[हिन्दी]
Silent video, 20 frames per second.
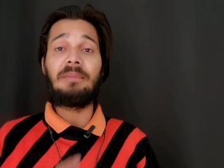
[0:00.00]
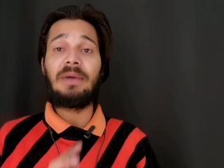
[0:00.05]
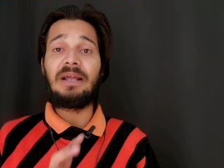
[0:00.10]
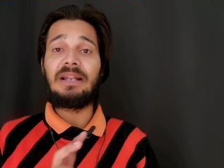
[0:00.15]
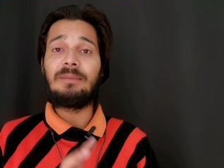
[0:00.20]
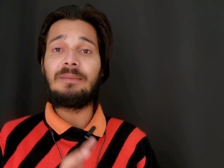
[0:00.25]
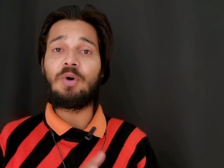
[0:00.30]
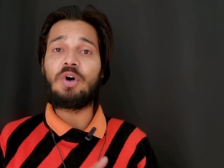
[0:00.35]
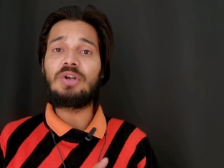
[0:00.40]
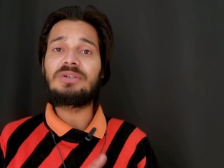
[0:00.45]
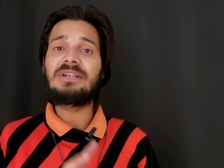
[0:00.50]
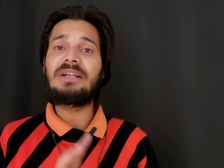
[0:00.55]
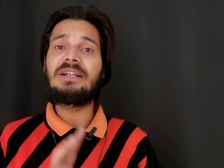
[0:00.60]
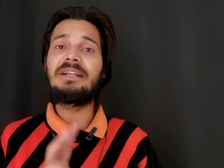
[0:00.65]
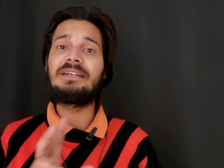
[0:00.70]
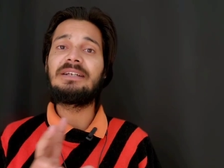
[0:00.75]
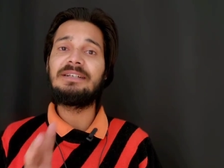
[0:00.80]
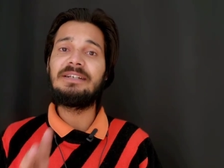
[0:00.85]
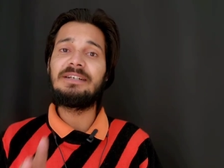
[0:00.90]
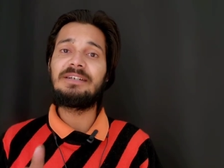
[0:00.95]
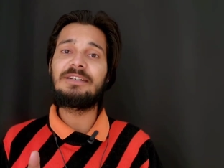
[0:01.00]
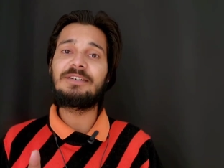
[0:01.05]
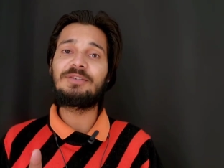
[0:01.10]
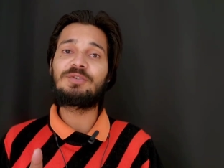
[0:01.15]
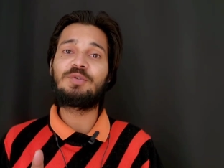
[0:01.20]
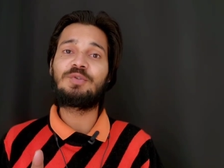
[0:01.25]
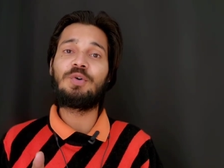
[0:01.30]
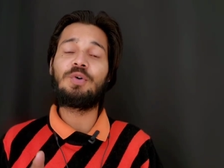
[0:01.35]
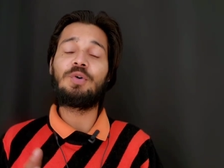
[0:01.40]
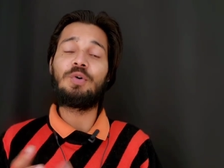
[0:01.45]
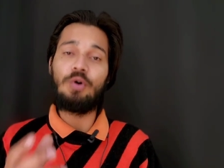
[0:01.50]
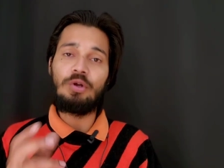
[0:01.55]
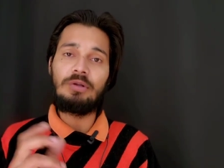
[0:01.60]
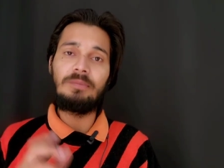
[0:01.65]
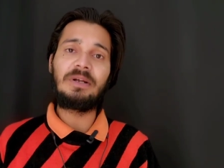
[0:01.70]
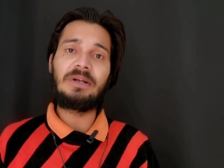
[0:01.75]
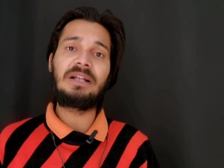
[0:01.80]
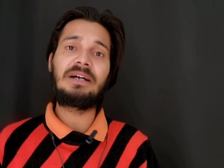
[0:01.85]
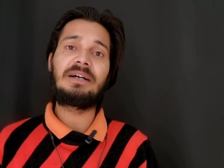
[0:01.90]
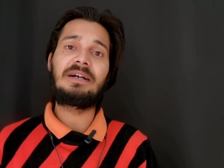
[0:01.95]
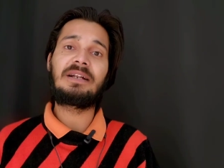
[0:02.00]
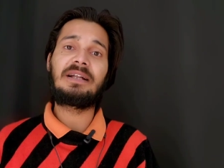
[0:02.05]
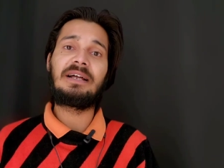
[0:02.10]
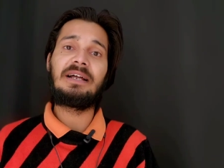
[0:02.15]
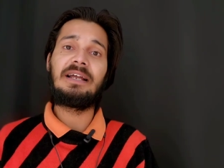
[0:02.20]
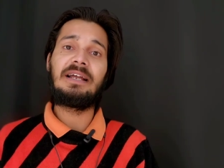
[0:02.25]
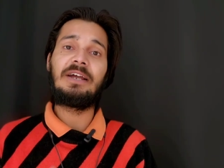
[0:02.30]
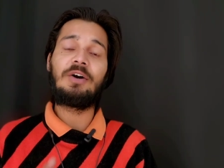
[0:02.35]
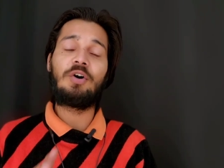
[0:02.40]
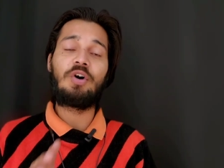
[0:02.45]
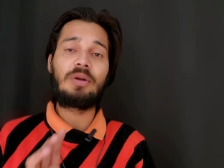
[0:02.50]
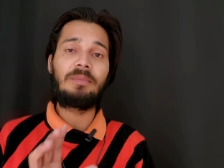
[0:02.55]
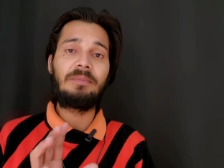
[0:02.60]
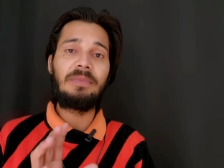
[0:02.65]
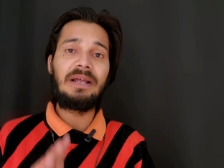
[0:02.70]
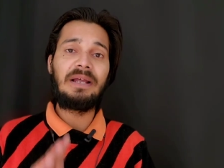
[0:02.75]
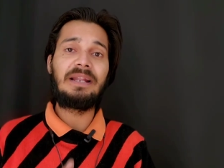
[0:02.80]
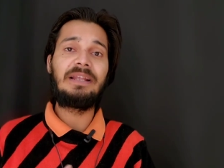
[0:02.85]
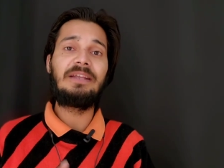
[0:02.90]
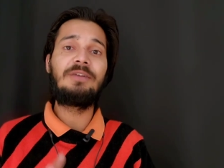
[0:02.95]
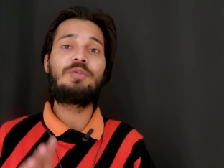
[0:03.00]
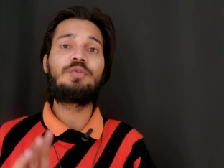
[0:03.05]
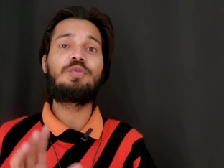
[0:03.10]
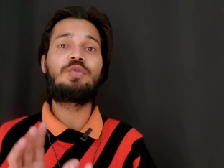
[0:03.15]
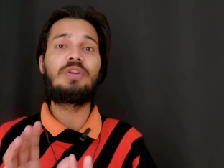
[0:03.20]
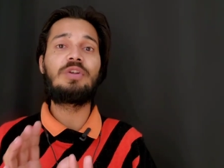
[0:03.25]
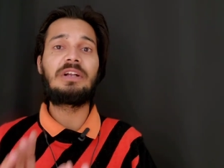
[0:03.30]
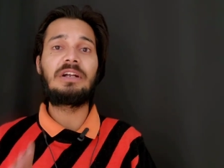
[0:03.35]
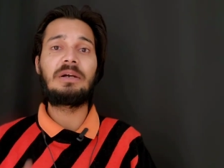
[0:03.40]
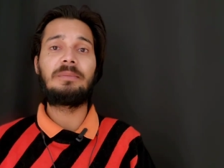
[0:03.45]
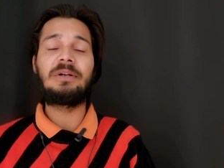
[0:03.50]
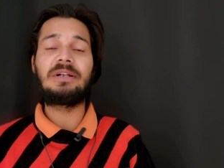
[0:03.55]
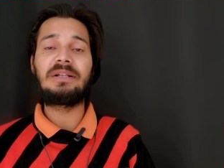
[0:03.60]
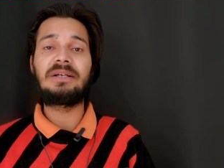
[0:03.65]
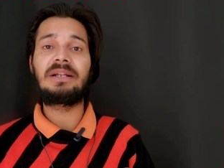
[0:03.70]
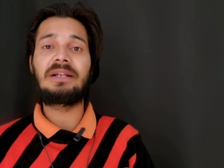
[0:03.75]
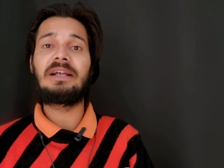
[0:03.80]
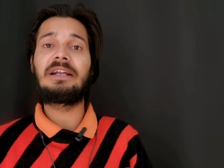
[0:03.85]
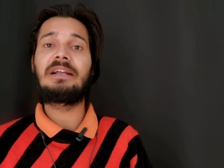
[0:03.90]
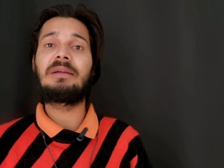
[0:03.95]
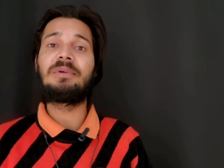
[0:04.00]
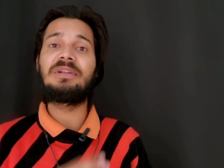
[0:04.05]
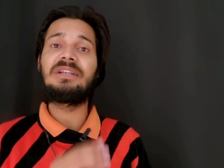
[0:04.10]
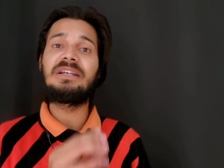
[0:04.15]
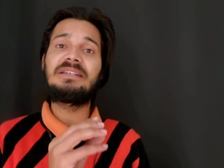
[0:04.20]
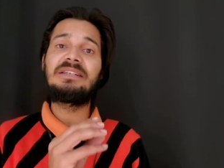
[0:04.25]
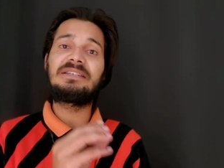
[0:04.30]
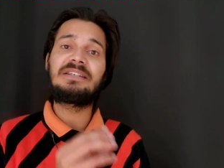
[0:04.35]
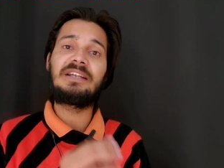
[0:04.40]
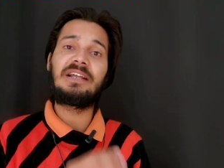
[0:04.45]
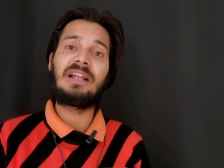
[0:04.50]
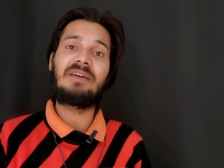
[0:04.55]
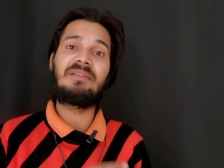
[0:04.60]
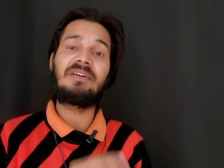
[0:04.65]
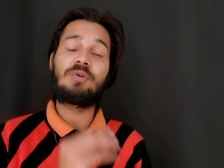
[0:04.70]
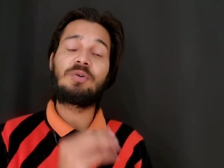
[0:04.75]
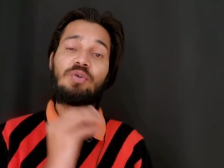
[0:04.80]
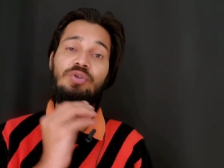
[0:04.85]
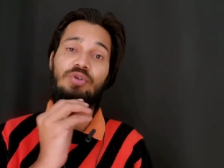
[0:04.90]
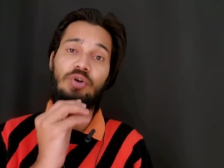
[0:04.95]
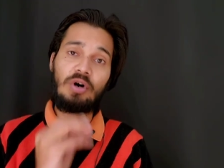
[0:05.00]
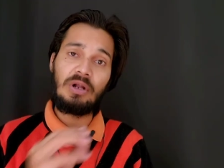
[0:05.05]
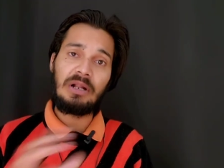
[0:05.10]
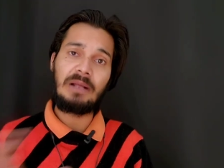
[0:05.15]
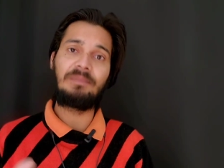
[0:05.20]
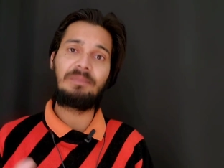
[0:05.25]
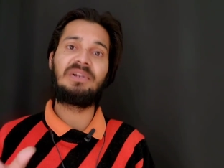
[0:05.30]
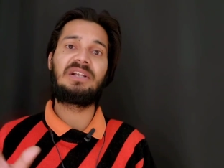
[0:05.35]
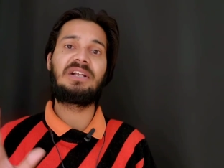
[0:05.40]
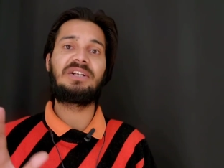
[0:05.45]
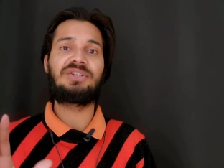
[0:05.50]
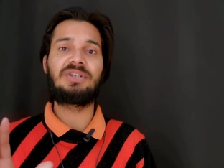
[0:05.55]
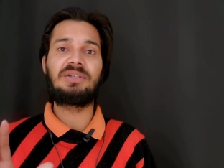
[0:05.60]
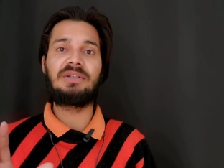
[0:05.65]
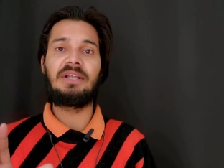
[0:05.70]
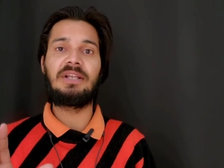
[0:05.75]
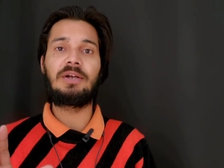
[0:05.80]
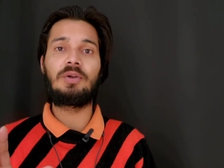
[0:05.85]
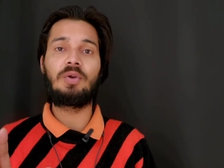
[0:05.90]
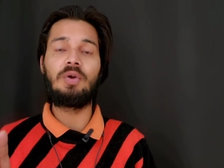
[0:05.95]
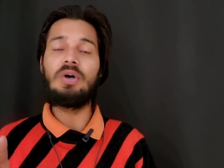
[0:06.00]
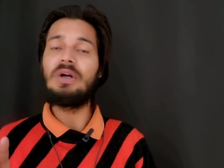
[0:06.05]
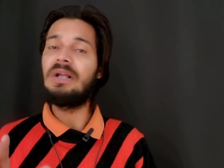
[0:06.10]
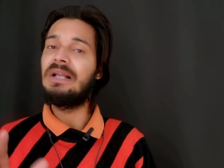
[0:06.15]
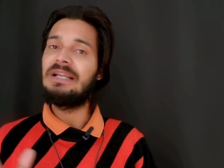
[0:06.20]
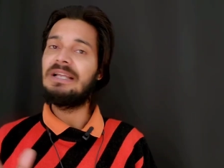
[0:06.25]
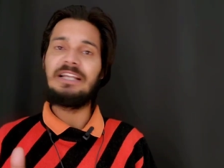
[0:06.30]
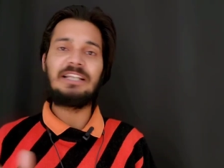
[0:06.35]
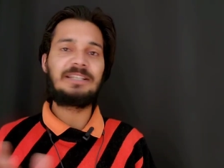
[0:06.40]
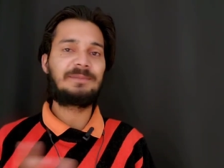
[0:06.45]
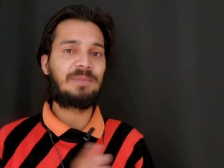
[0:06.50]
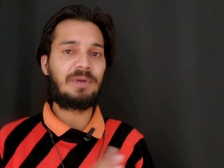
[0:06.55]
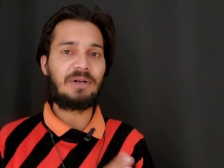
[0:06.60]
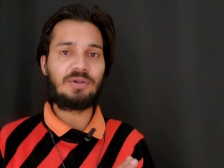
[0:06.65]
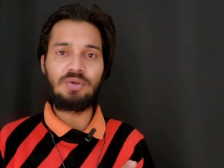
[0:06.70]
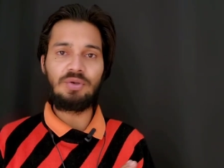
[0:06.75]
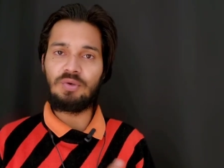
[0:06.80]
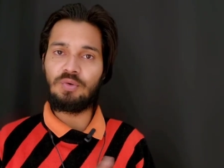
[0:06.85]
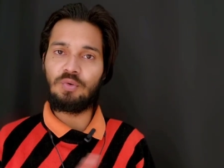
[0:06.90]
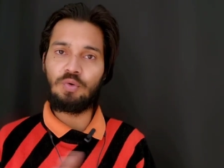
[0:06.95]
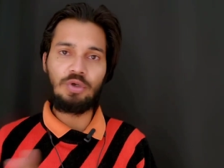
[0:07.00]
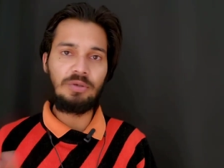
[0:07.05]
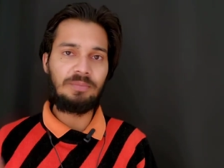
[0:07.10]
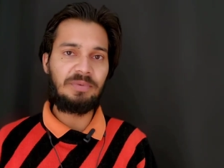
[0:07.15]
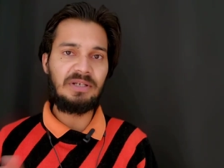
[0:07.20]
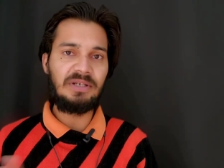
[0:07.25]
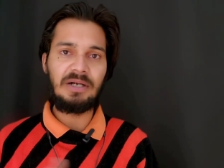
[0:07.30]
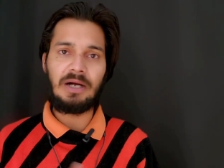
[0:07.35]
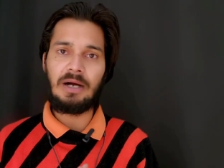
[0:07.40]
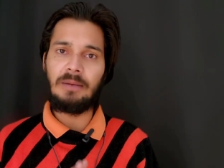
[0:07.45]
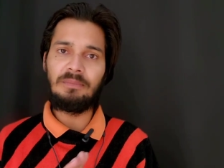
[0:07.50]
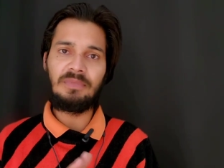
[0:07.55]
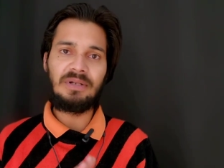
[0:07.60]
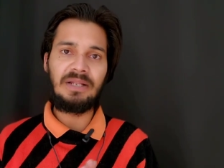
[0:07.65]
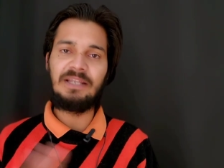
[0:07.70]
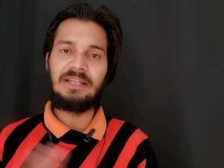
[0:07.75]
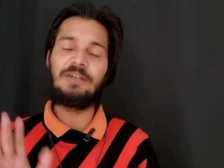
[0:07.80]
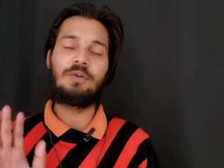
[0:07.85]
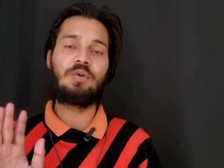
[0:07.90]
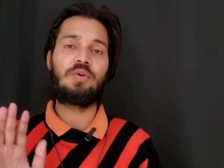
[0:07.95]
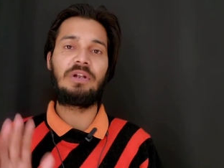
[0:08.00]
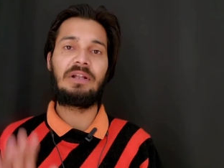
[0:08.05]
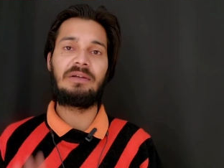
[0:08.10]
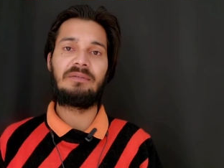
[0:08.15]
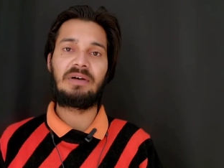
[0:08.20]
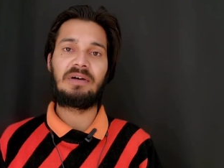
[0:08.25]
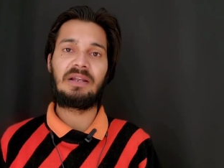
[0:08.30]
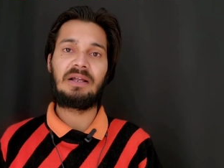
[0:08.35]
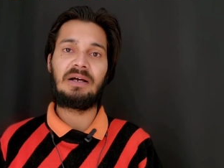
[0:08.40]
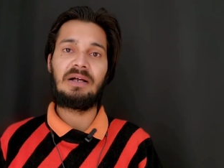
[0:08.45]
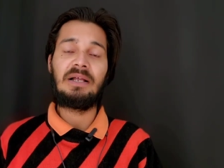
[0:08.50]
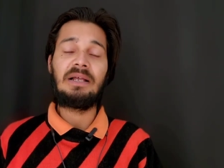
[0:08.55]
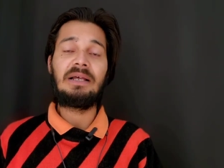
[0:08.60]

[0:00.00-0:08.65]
मैंने बहुत सारे क्रिएटर्स को खुद मना करा है और मैंने ही उनको रिकमेंड करा है कि भैया इसके अलावा कोई और एप्लीकेशन देख लो इस पर तो कोई भी काम नहीं होने वाला